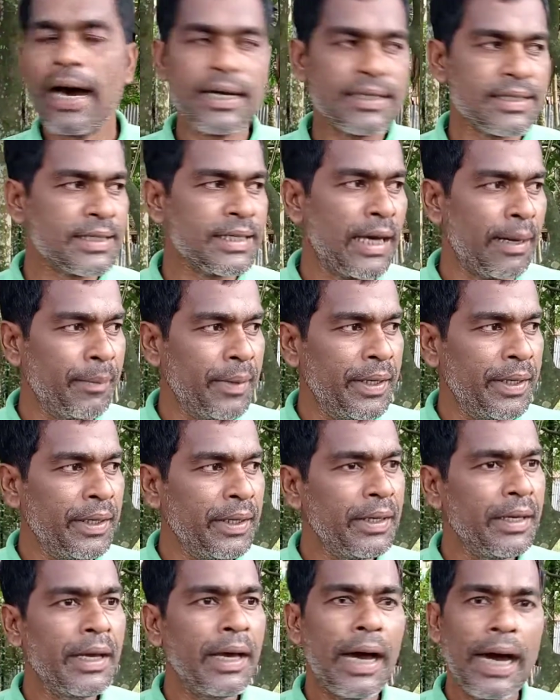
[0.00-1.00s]
আজকে আমি
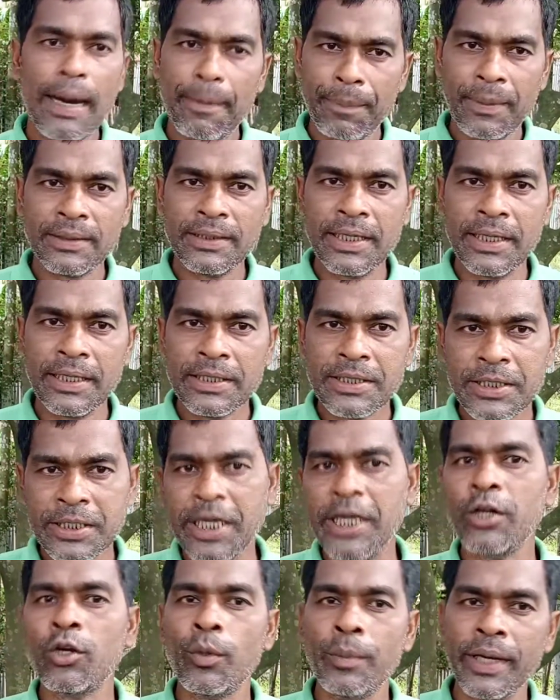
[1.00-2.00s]
আপনাদের
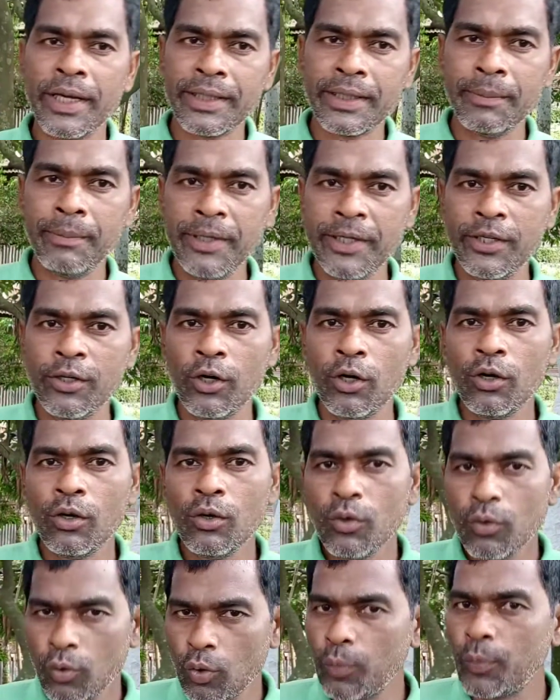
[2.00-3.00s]
সেরকমই একটি ভিডিও
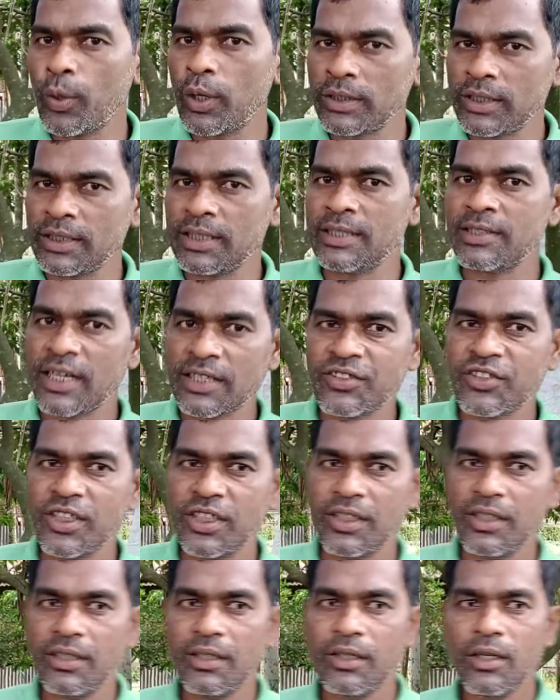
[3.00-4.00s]
উপহার দিতে যাচ্ছি